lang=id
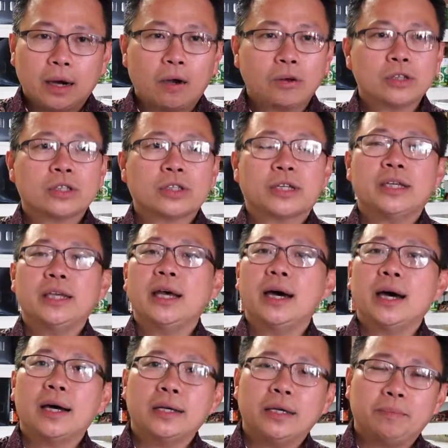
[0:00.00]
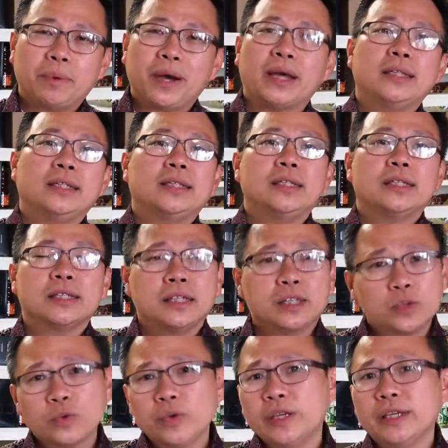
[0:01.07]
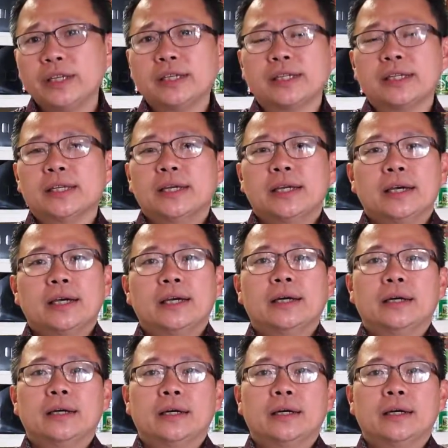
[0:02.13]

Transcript: Austria, di Prancis, di Swiss, e,